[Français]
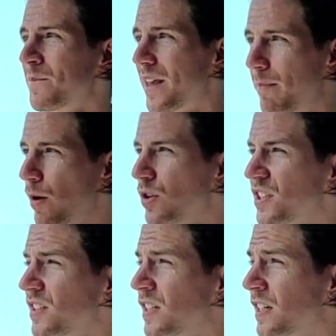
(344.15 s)
Tu n'avais pas aucun
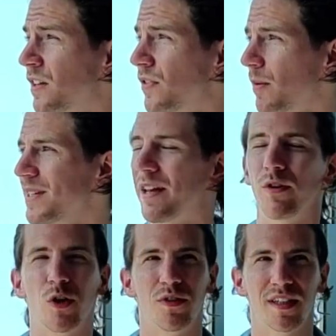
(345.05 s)
qui était fermé,
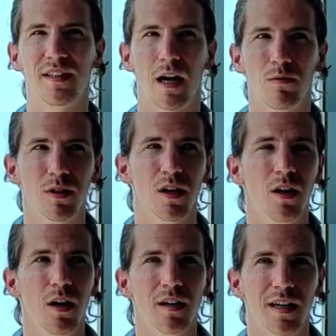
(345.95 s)
n'avais que Tree Town
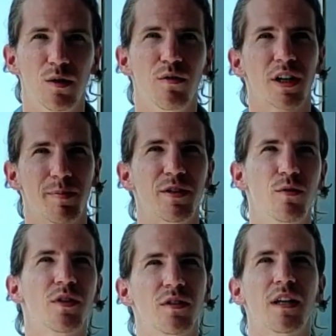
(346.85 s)
qui était ouvert. Je sais pas si
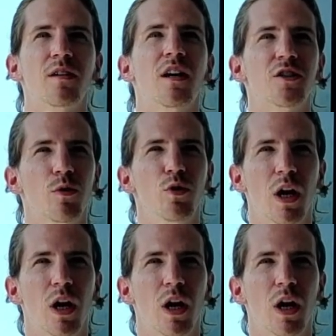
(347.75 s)
tu vois Tree Town à C'est